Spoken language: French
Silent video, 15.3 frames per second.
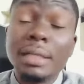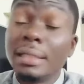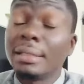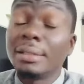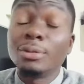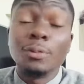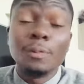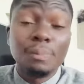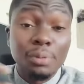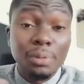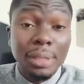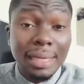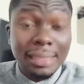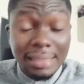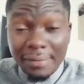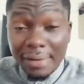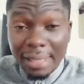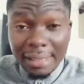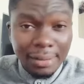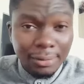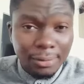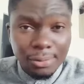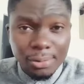en train de pleurer, là, ça ne va
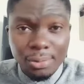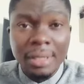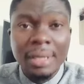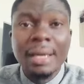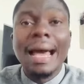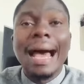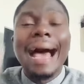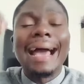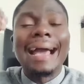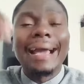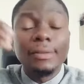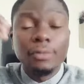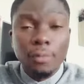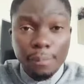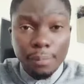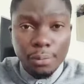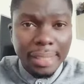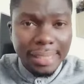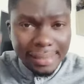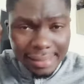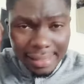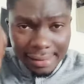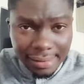rien résoudre. Arrête de
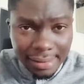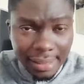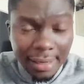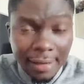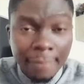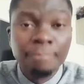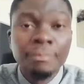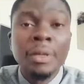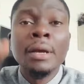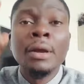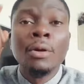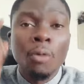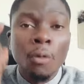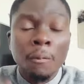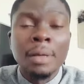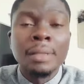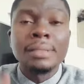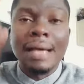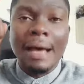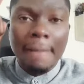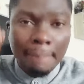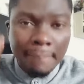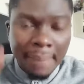pleurer, cesse tes larmes,
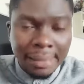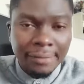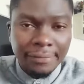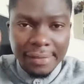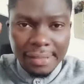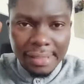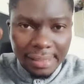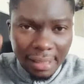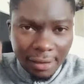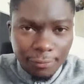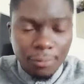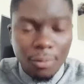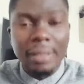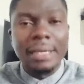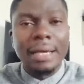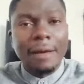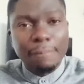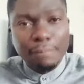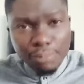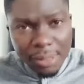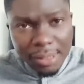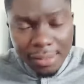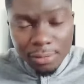commence à manifester ta foi. Il y a la
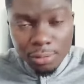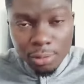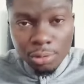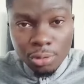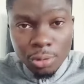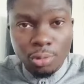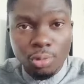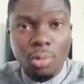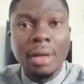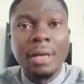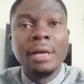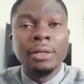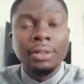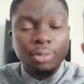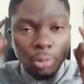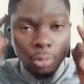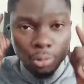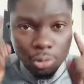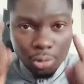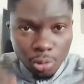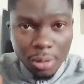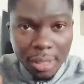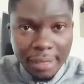puissance de Dieu en toi. Donc,
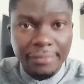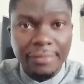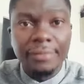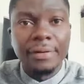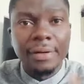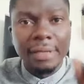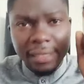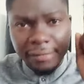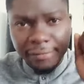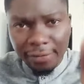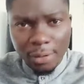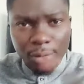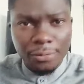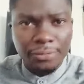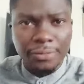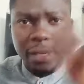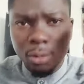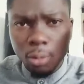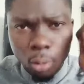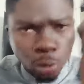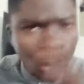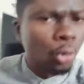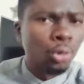Dieu est vivant et il va le faire
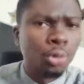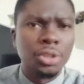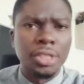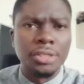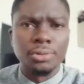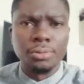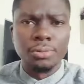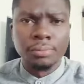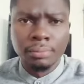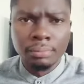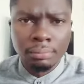au nom de Jésus.